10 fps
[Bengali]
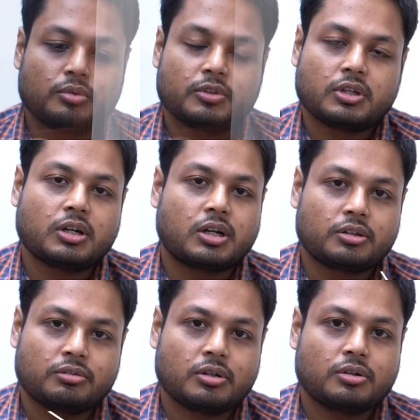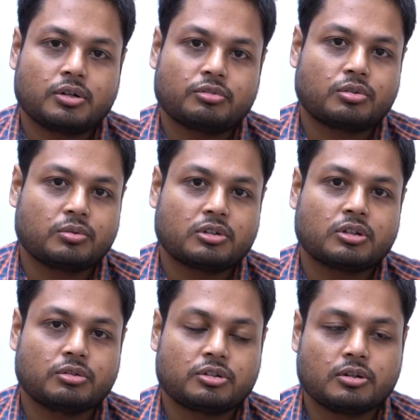প্রথম থেকেই হাঁটা চলার অনেক
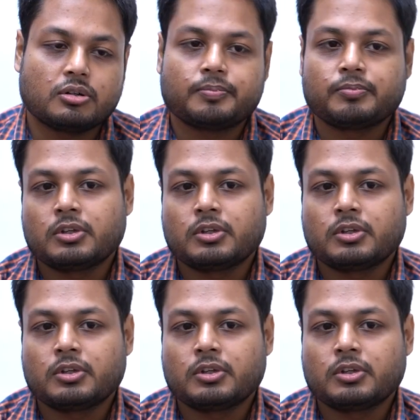সমস্যা হচ্ছিল